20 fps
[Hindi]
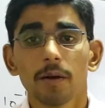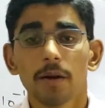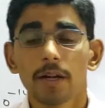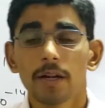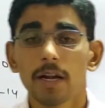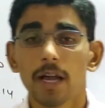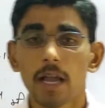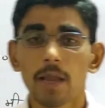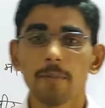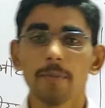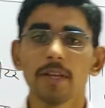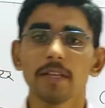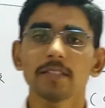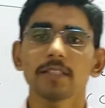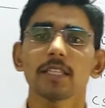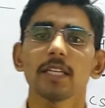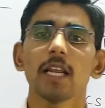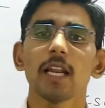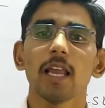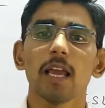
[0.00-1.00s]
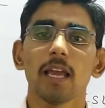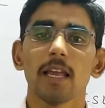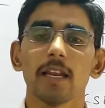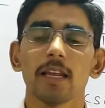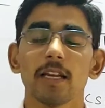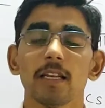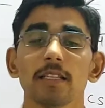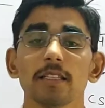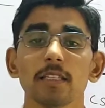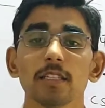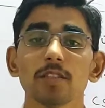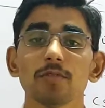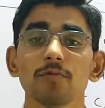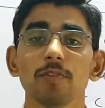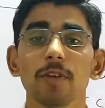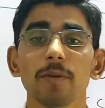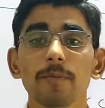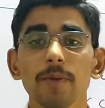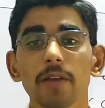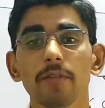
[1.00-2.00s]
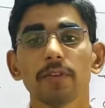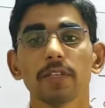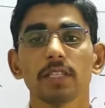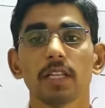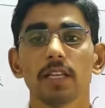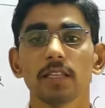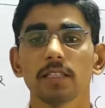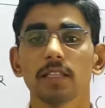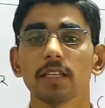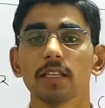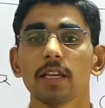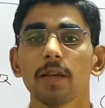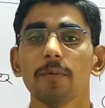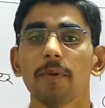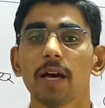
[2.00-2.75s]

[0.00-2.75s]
डायमेंशनल एनालिसिस वीमे विश्लेषण के